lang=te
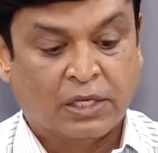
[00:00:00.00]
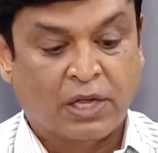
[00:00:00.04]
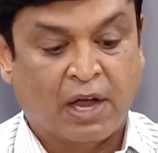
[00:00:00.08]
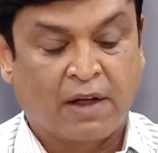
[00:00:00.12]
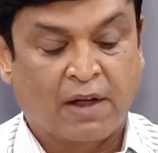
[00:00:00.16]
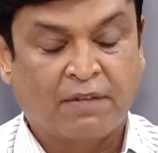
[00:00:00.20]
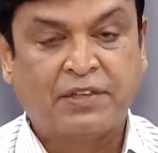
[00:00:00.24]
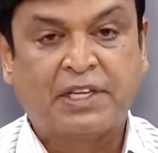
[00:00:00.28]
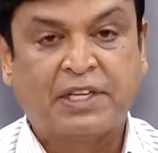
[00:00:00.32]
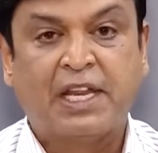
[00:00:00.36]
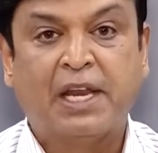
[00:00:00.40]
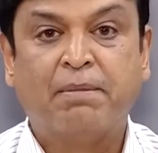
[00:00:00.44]

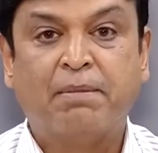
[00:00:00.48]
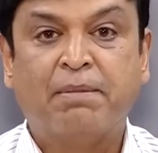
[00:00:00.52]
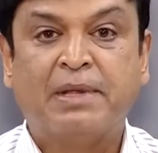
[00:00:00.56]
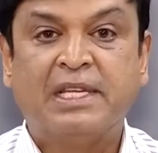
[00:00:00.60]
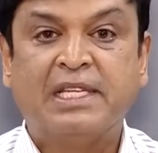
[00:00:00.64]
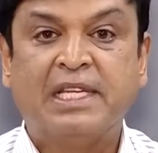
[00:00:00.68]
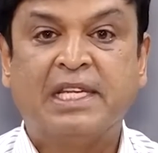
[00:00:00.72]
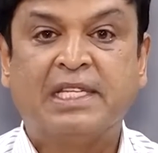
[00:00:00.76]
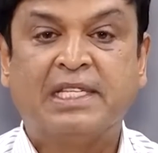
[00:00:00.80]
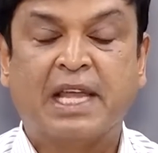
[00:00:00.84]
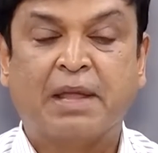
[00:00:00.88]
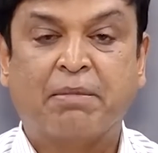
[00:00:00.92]
సాఫ్ట్ స్కిల్
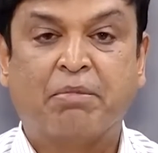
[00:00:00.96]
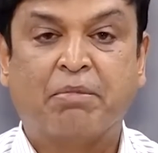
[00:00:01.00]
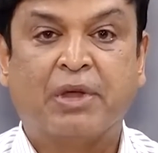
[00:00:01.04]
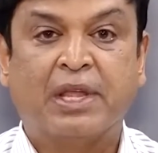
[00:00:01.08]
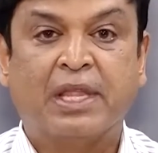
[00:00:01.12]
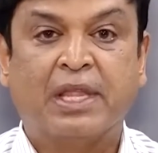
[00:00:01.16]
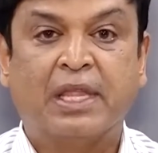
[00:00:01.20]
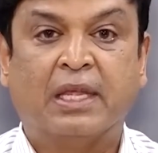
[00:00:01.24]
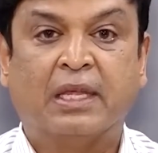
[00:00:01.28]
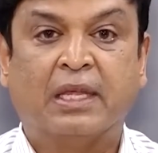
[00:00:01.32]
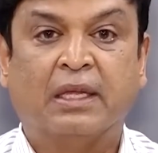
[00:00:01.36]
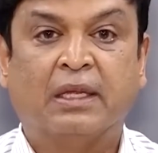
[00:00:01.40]
బిజినెస్
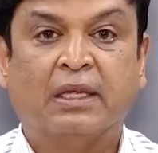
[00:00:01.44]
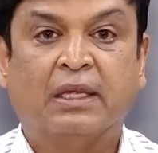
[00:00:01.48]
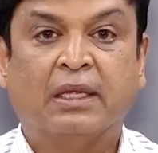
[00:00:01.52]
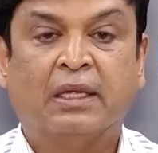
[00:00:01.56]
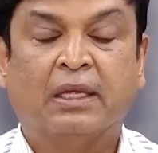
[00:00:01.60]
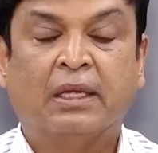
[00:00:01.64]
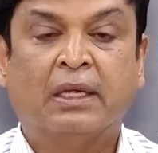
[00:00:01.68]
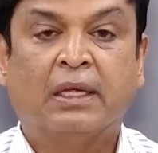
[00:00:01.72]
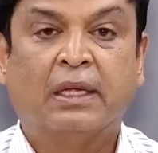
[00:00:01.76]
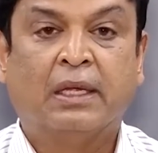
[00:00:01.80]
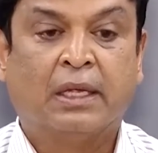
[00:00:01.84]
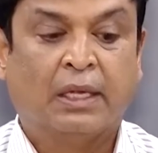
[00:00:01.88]
అయిపోయింది
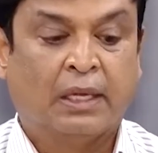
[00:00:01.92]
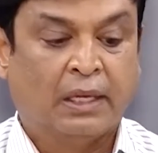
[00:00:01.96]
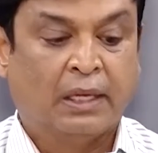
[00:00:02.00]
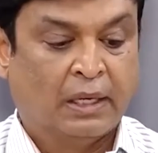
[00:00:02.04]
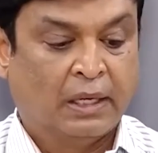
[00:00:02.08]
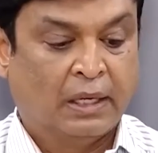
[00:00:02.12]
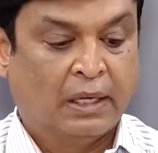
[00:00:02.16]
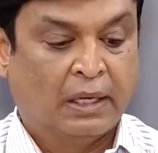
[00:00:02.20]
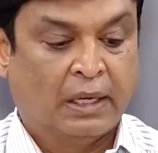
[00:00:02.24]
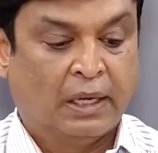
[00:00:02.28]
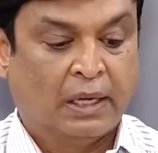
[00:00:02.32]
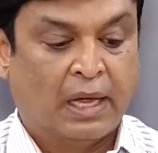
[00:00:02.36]

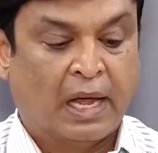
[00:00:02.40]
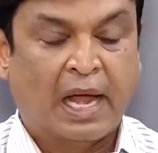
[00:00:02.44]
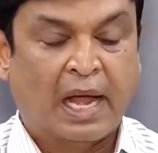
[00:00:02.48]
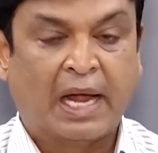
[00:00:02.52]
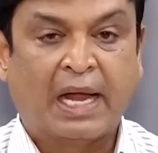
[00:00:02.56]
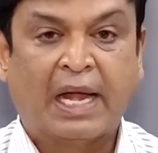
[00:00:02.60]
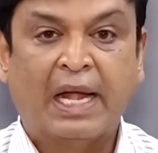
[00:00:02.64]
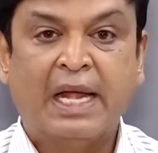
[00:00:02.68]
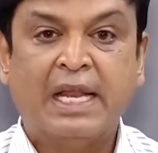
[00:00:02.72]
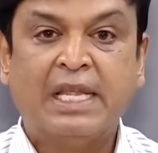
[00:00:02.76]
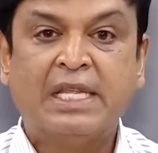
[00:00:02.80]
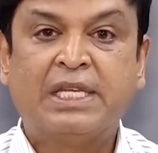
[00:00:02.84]

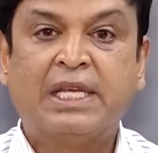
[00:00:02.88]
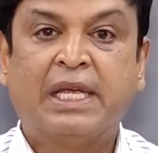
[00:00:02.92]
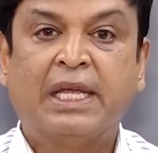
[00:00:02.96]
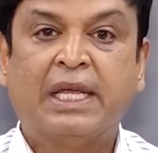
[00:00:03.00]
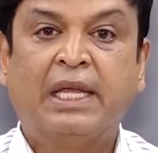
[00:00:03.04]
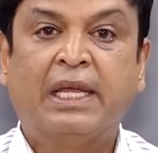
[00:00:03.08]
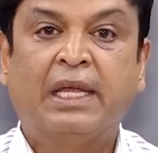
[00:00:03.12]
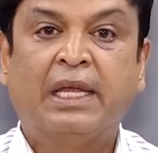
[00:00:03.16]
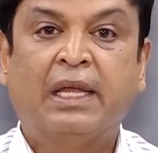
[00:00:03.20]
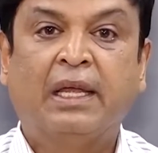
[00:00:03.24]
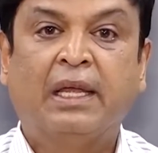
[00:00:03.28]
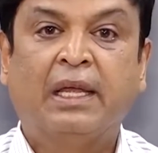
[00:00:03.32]
అక్కడి నుంచి
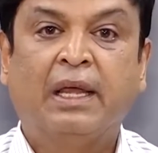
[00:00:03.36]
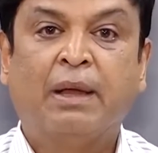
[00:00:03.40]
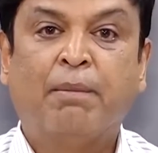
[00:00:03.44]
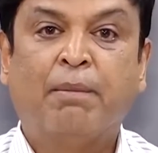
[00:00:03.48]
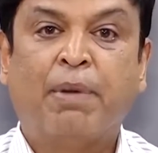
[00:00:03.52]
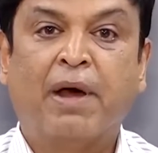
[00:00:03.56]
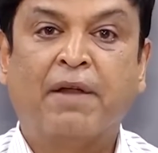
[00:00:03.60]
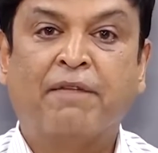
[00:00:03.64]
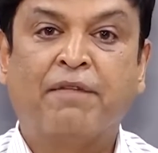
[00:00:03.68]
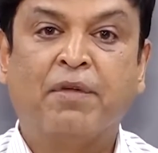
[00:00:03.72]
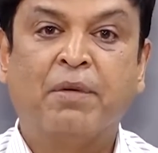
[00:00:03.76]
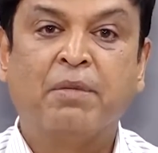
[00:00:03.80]

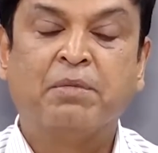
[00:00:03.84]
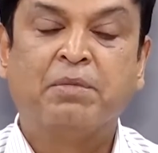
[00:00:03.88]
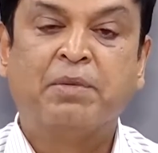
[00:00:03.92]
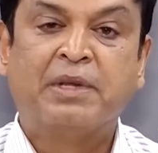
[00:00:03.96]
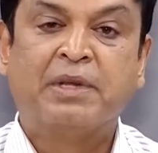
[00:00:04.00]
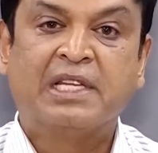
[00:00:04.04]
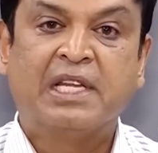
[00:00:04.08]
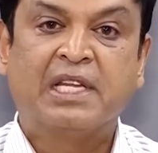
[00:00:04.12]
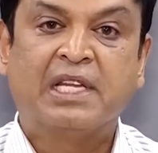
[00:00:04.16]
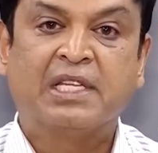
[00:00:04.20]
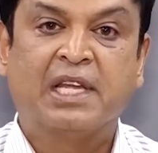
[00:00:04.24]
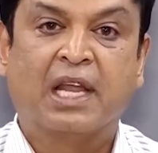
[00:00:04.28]
పర్ఫ్యూమ్స్
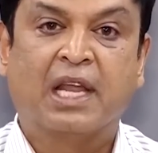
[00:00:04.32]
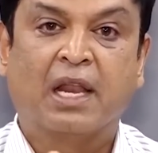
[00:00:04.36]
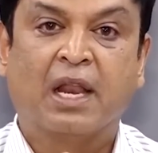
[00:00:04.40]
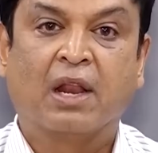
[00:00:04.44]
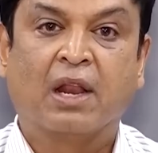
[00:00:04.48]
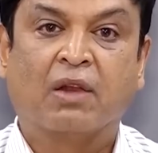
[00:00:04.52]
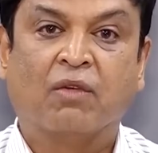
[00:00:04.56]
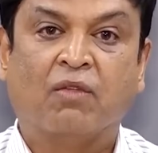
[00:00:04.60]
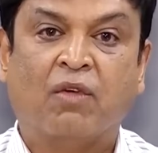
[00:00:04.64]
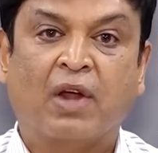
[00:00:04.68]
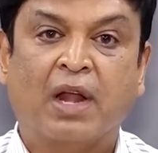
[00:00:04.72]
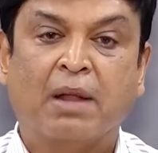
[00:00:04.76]
బిజినెస్
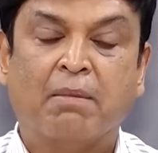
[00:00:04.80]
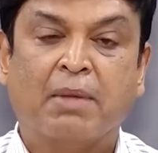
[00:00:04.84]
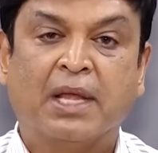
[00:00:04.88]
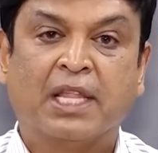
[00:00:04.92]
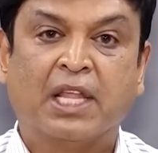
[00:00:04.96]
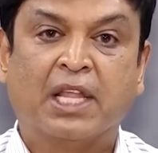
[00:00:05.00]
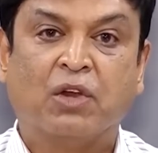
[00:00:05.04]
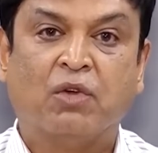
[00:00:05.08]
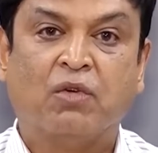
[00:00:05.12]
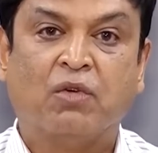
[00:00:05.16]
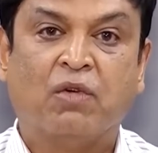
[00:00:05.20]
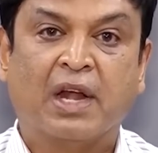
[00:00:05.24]
అన్నారు వాళ్ళ
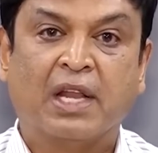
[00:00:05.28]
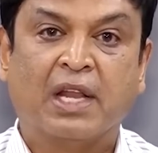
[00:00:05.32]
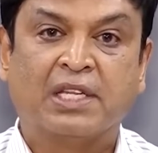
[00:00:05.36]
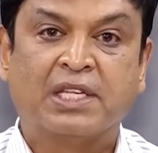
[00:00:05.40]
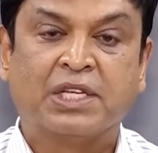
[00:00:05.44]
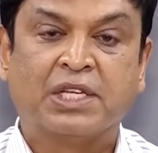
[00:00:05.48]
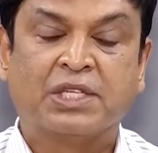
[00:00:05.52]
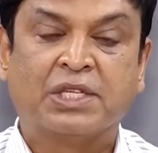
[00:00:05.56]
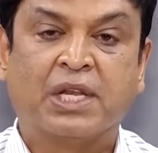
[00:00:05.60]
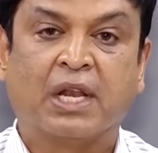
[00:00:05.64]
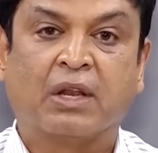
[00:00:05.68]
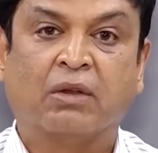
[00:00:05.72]
మదరు వాళ్ళ
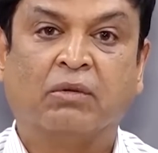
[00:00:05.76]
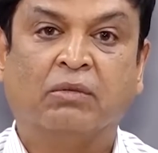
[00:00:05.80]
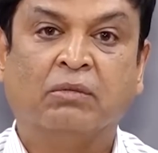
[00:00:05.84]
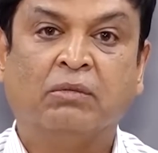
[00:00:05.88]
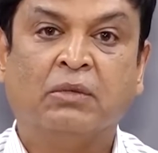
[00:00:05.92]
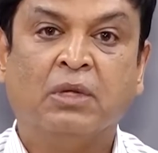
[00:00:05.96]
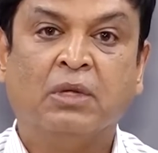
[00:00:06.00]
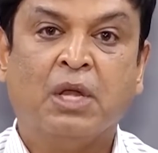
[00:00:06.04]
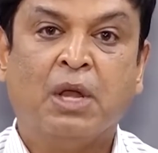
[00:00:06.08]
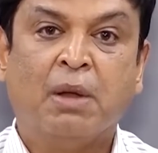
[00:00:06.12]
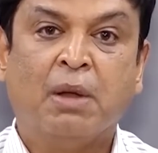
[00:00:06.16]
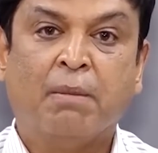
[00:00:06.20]
సిస్టర్
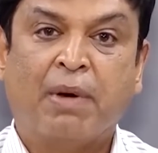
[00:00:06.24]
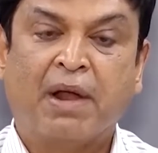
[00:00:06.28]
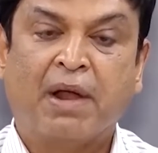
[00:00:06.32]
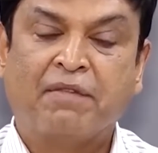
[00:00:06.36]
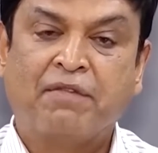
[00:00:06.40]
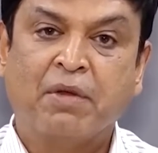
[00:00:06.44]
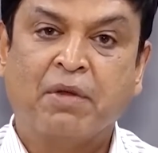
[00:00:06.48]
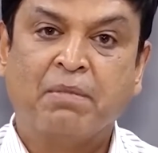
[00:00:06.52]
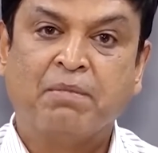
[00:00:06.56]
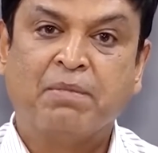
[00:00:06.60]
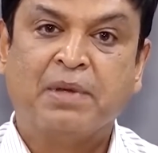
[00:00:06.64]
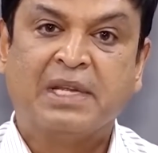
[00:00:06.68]

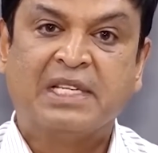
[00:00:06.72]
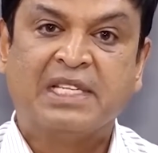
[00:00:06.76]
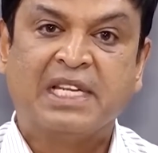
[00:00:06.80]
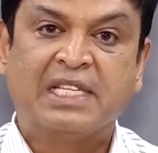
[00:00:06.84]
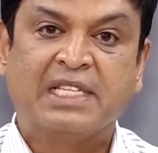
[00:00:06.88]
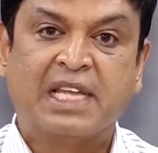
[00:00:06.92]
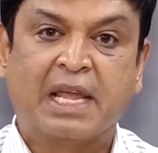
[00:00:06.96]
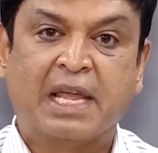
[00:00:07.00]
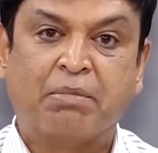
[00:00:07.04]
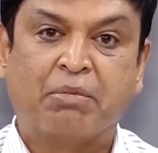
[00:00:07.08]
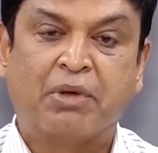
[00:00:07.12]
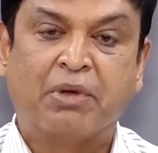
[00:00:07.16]
పర్ఫ్యూమ్
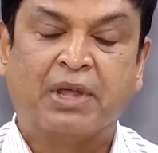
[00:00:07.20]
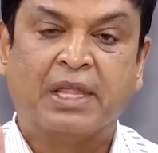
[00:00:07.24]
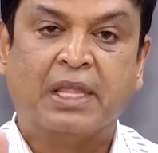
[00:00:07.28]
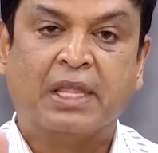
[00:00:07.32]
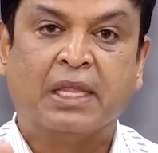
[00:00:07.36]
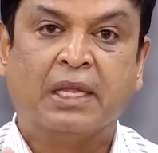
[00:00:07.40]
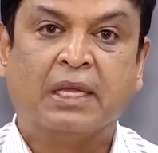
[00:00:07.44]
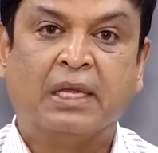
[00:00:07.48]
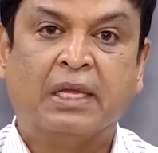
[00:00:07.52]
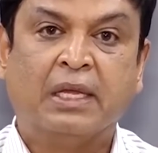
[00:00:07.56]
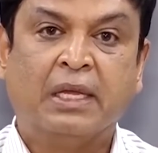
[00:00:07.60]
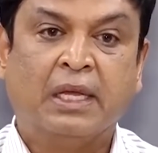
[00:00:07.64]
బిజినెస్
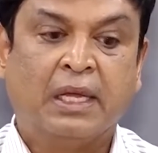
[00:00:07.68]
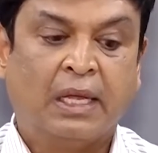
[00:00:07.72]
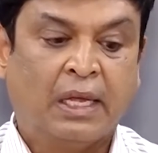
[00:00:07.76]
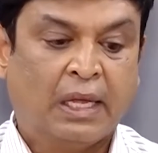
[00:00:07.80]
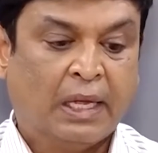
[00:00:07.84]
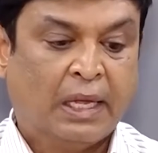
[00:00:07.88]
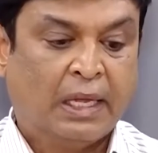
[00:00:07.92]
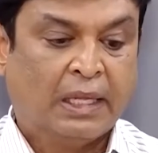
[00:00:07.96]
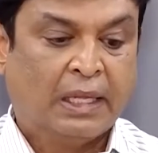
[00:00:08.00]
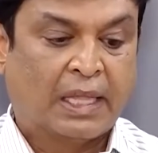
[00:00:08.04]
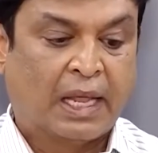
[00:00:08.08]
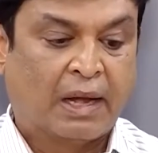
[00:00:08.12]
అయిపోయింది
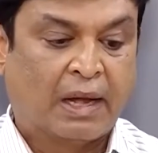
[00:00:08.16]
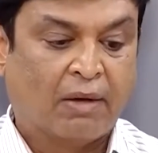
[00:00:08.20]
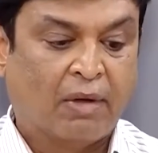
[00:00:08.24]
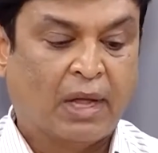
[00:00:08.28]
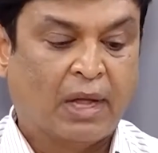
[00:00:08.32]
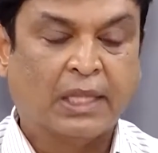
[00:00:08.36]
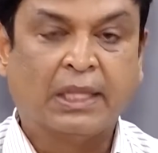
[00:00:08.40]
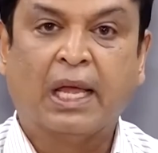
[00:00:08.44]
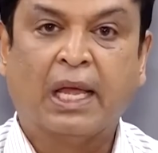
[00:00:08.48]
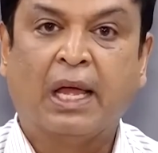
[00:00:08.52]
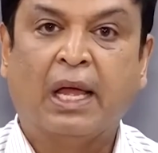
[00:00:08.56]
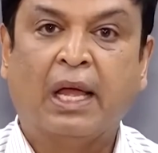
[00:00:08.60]

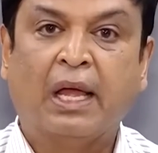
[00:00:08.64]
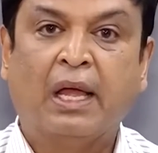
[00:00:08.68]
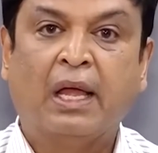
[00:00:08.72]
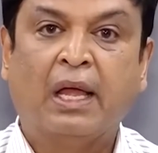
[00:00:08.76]
తర్వాత